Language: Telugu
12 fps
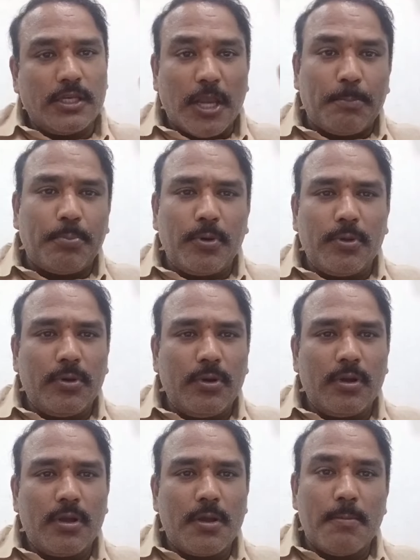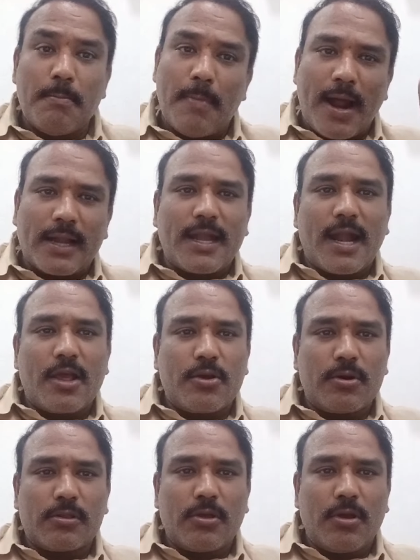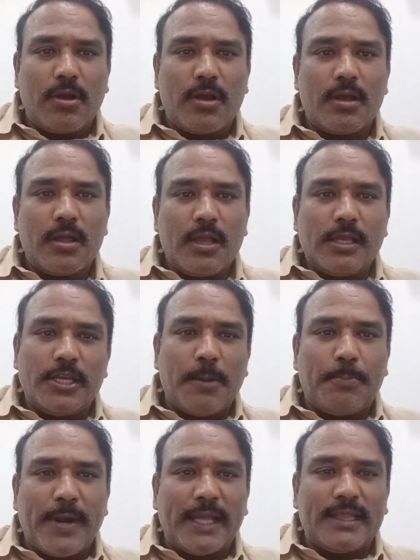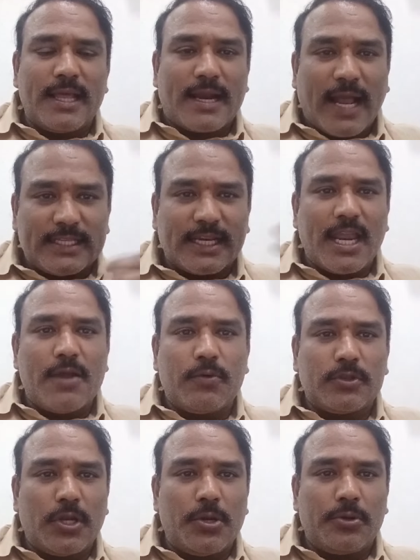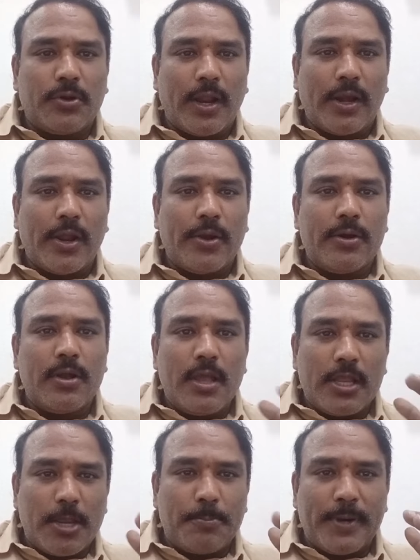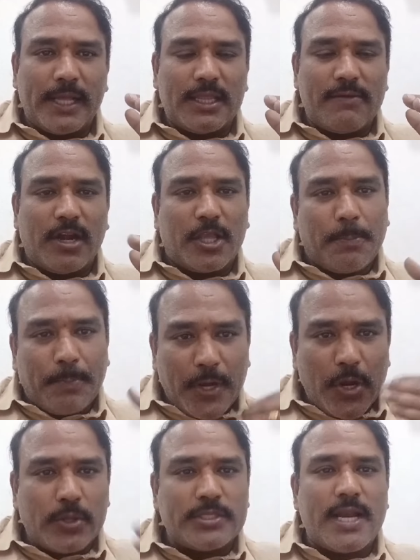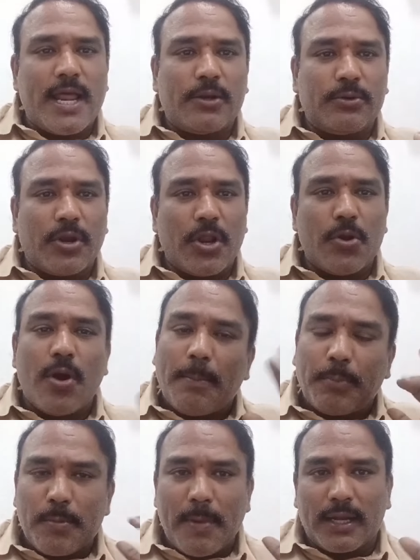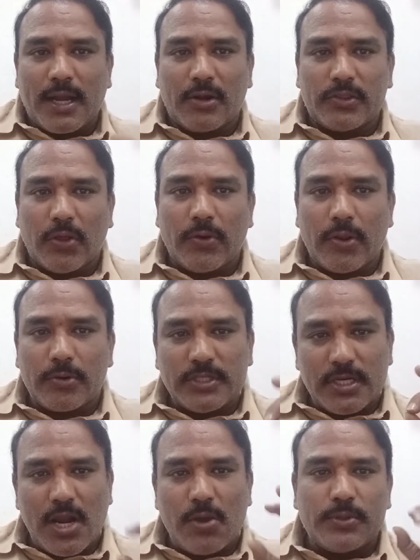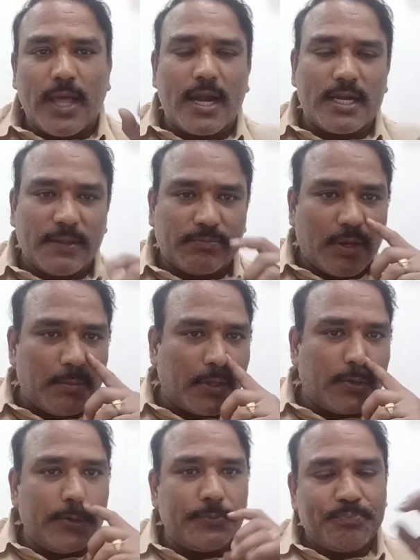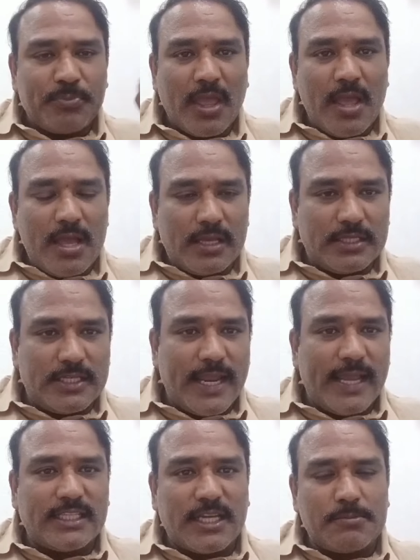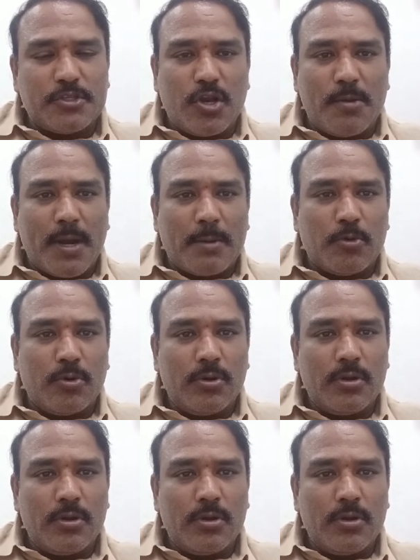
ఎప్పుడు మాట్లాడకూడదో ఎప్పుడైతే రాజకీయ ఒత్తిళ్ళు ఉంటున్నాయో ఎప్పుడైతే వాళ్ళకి ప్రయోజనాలు ఉంటున్నాయో అప్పుడు మాట్లాడుతూ ఉన్నారు చిన్న ఉదాహరణ చెప్తాను మీకు జిహెచ్ఎంసీలో మనము